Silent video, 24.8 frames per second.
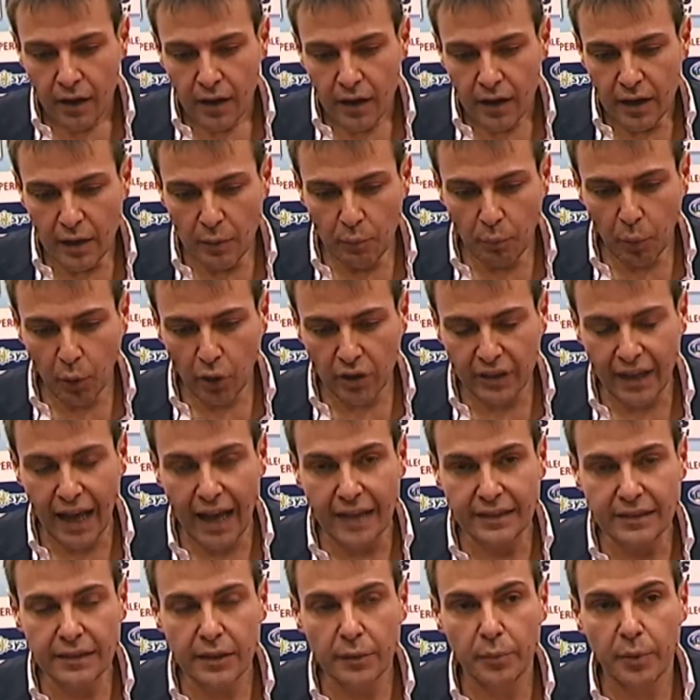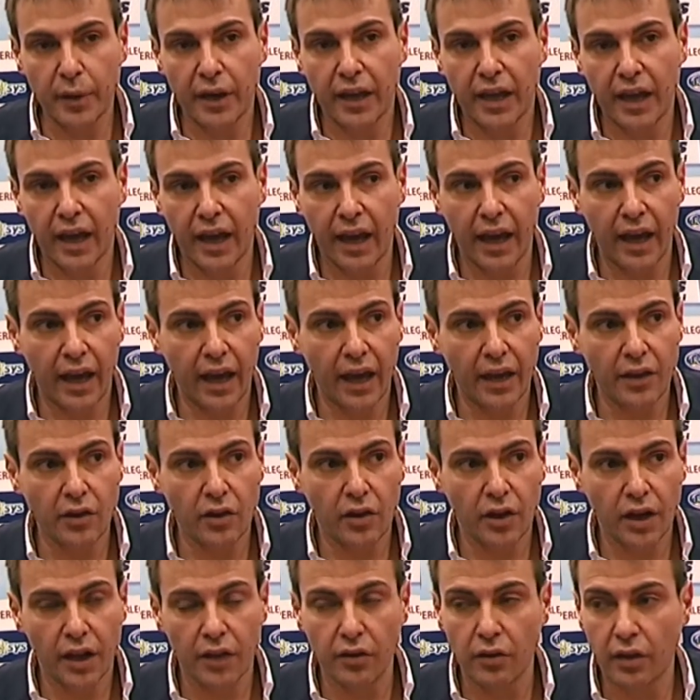importante perché io
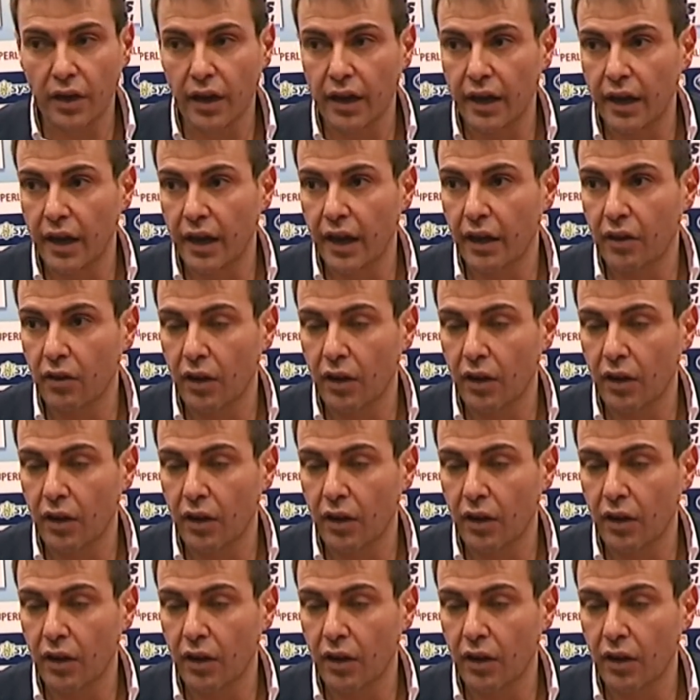credo che